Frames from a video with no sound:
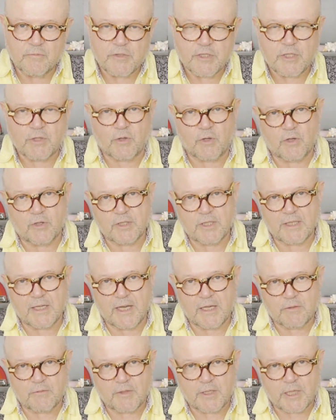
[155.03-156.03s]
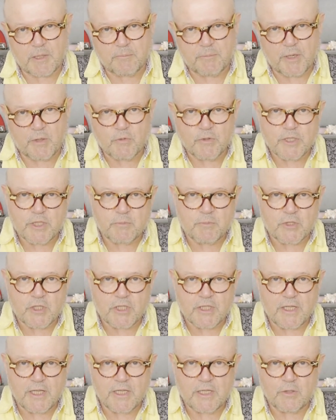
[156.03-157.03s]
Sie können den entweder bei uns
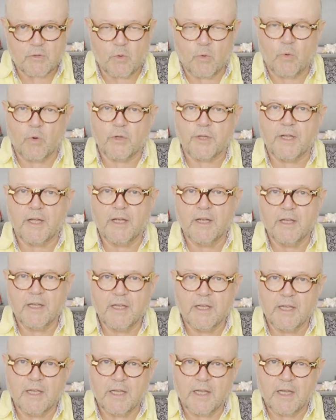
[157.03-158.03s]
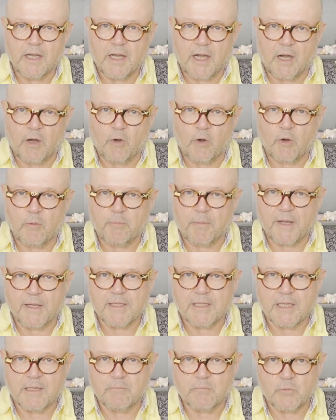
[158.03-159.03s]
bestellen oder auch bei
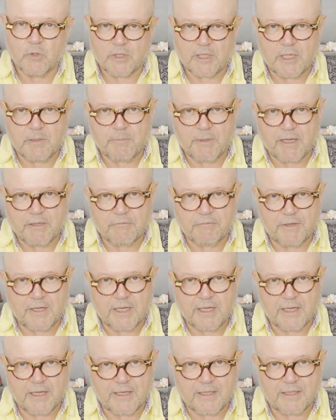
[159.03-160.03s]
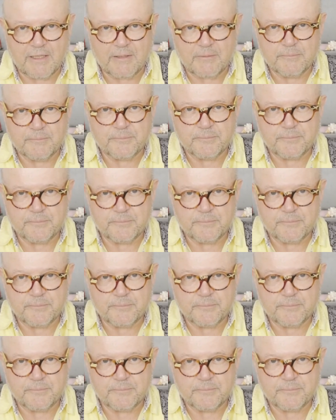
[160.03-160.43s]
Ihrem Modellbahnfachhändler.